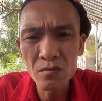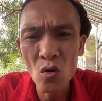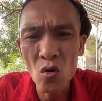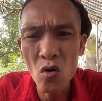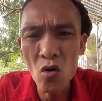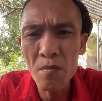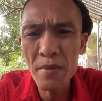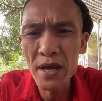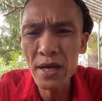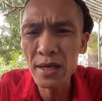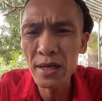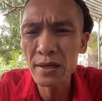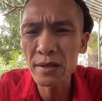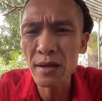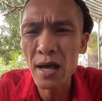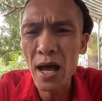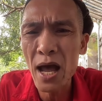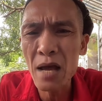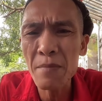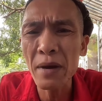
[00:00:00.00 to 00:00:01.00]
Bố
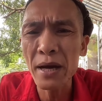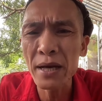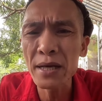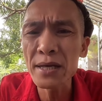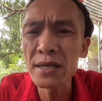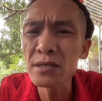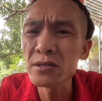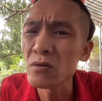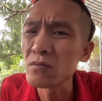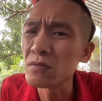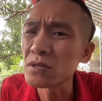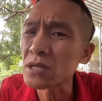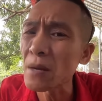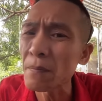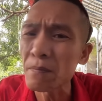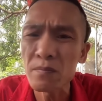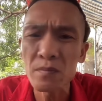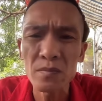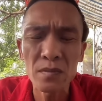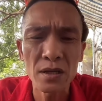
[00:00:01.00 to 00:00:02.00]
mày hai máy dùng
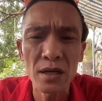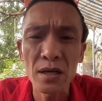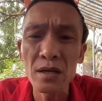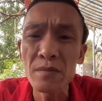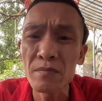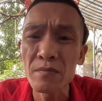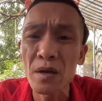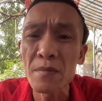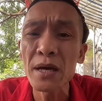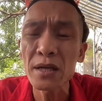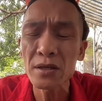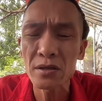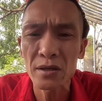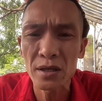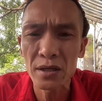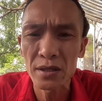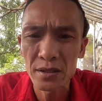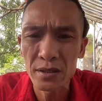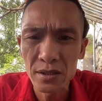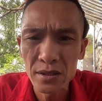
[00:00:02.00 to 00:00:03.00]
sập ấy mày biết
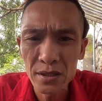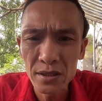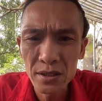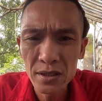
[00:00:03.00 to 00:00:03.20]
rồi